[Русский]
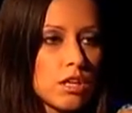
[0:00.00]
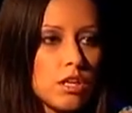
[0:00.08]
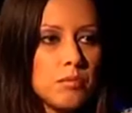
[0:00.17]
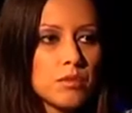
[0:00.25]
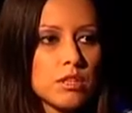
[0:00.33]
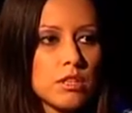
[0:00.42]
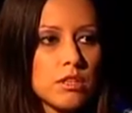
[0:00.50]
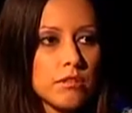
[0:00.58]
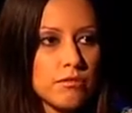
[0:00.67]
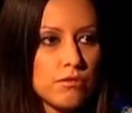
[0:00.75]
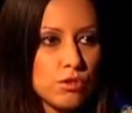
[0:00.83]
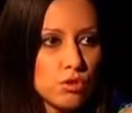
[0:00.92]
Либо ты
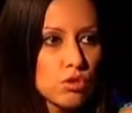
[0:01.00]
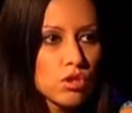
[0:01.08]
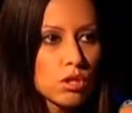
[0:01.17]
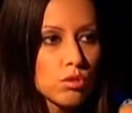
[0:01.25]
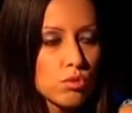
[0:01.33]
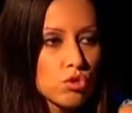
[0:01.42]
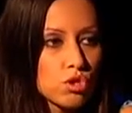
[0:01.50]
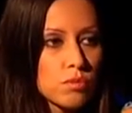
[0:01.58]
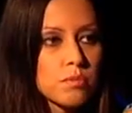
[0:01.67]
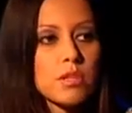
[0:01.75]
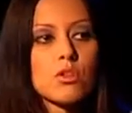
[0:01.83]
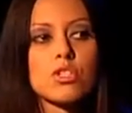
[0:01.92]
ведешь такую
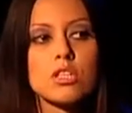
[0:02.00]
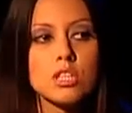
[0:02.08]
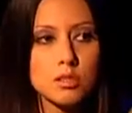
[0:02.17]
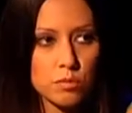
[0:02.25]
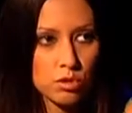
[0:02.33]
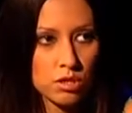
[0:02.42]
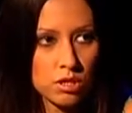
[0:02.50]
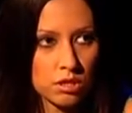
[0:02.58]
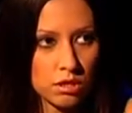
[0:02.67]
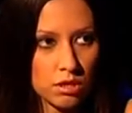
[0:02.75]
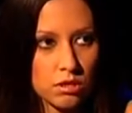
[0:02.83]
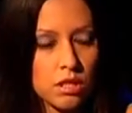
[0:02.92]
жизнь, потому что если бы он сказал,